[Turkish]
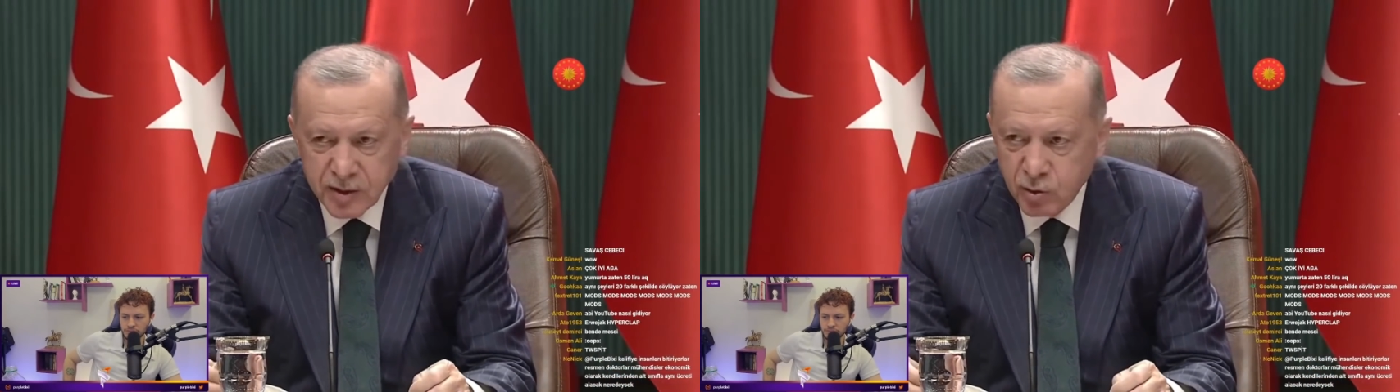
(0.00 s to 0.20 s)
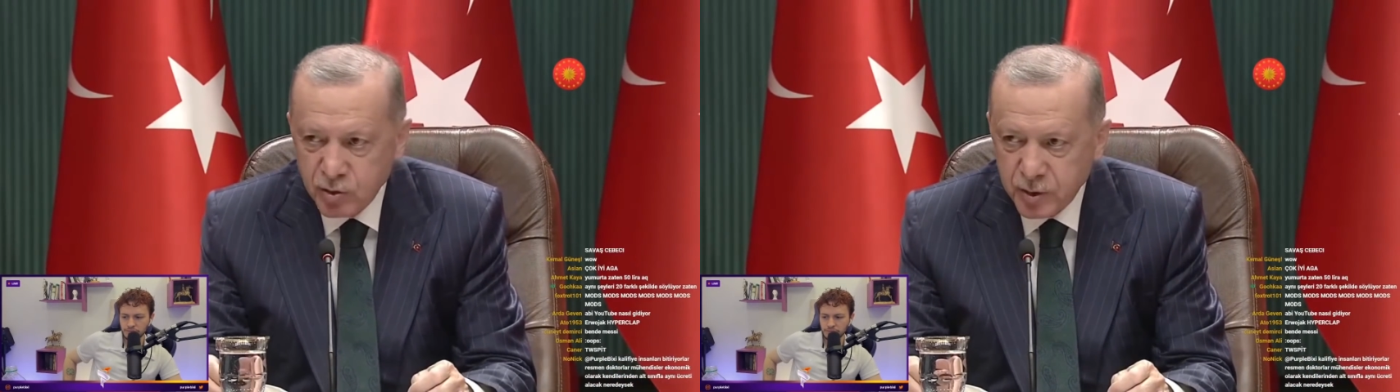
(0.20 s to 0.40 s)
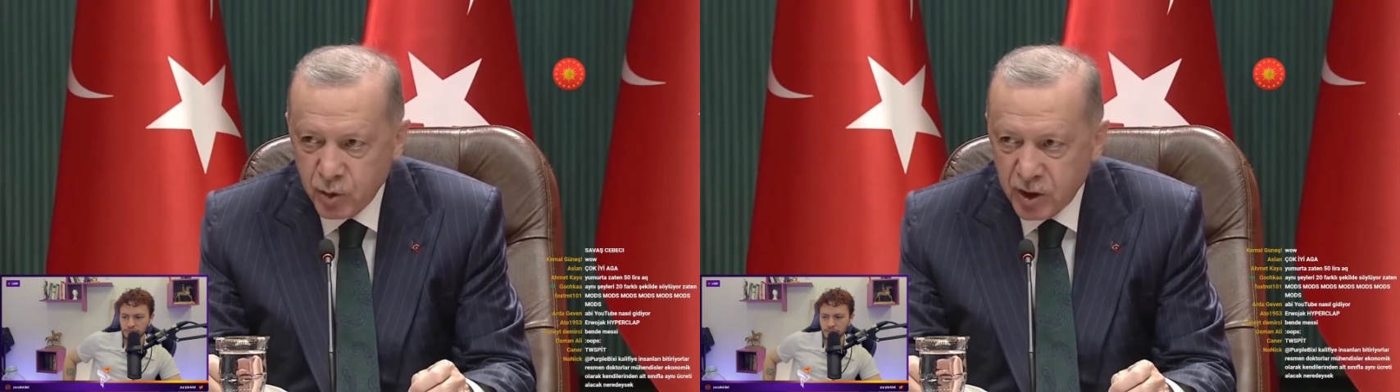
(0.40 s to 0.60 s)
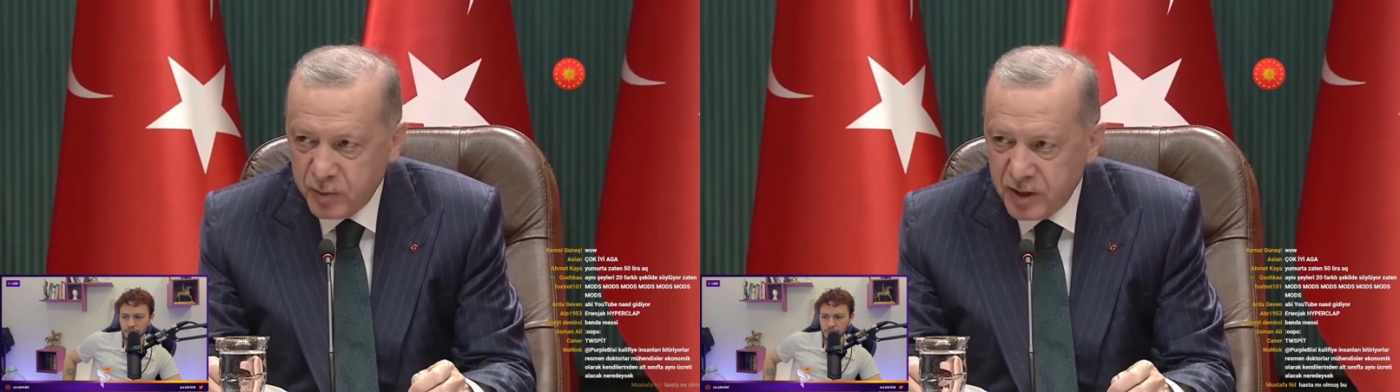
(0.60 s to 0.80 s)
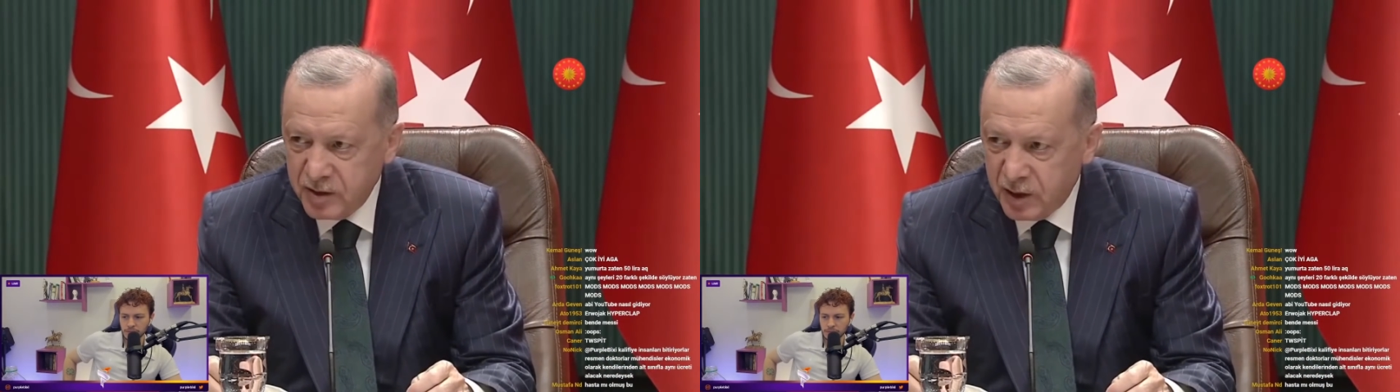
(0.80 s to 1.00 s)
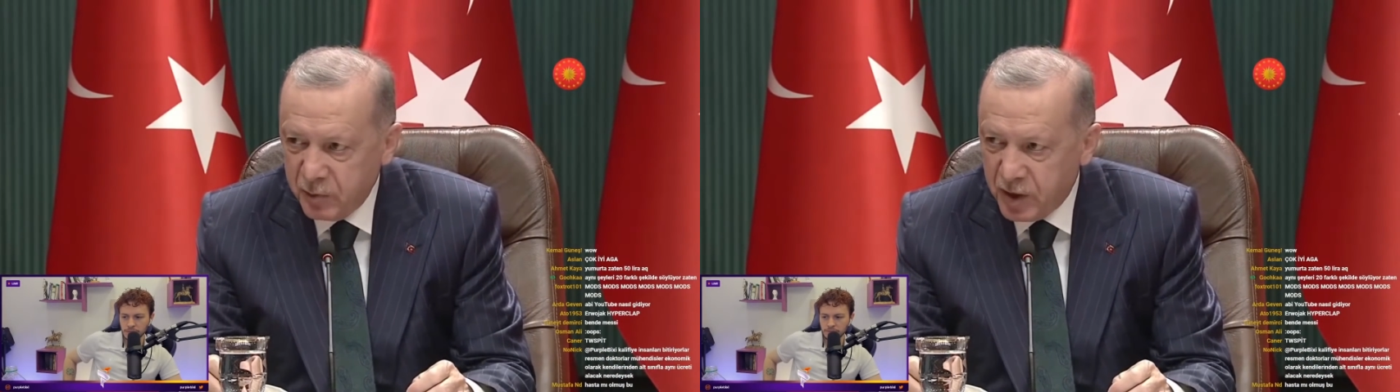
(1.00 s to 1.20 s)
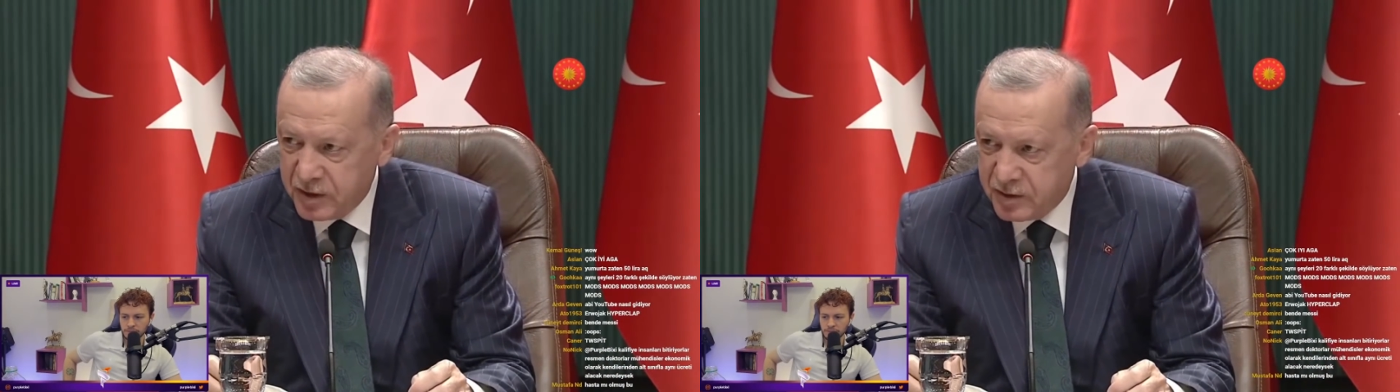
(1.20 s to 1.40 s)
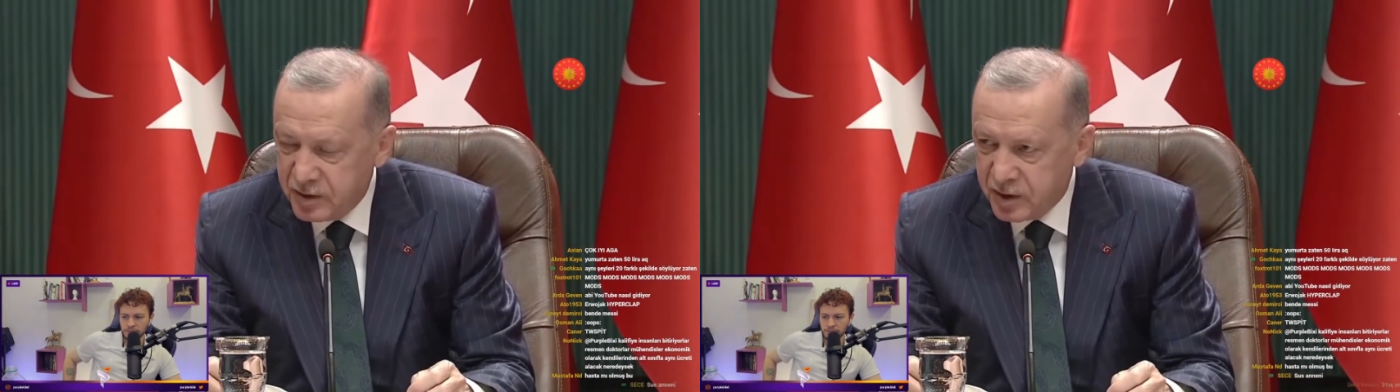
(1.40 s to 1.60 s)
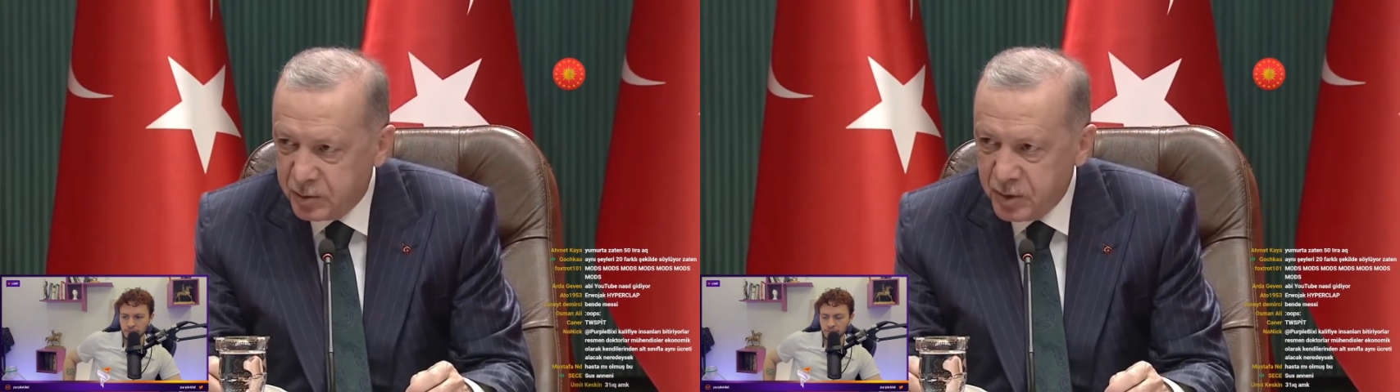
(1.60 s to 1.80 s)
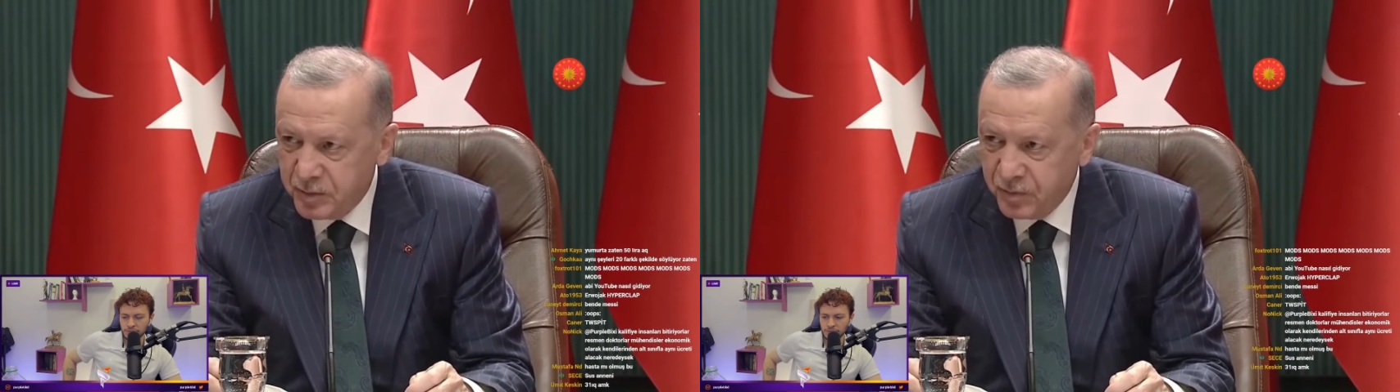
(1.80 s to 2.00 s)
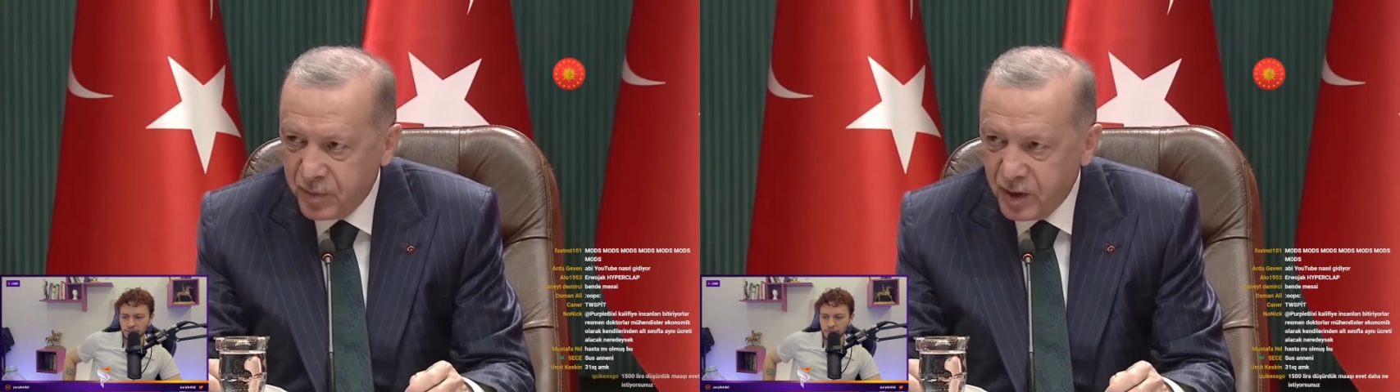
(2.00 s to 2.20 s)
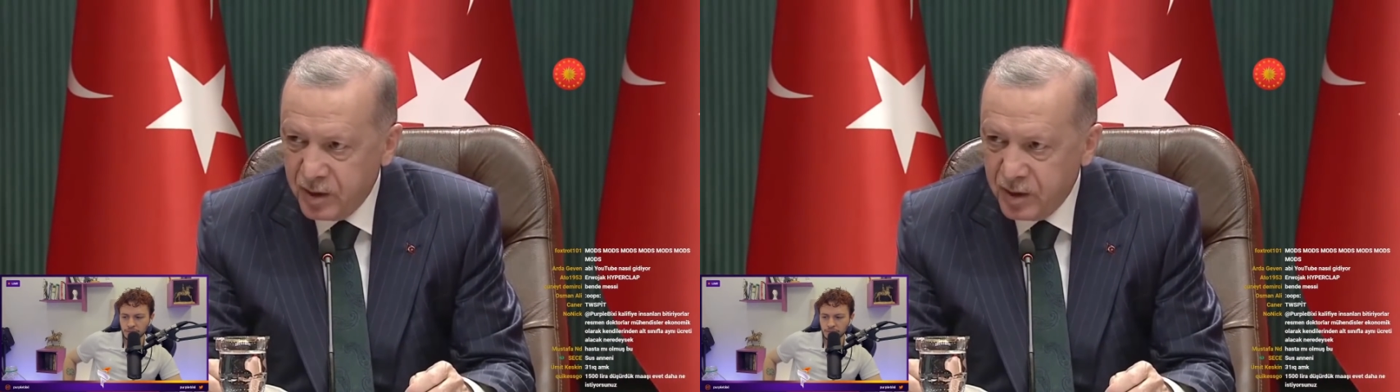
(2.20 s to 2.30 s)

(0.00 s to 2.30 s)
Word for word: Az önce Burak Bey'in de ifade ettiği gibi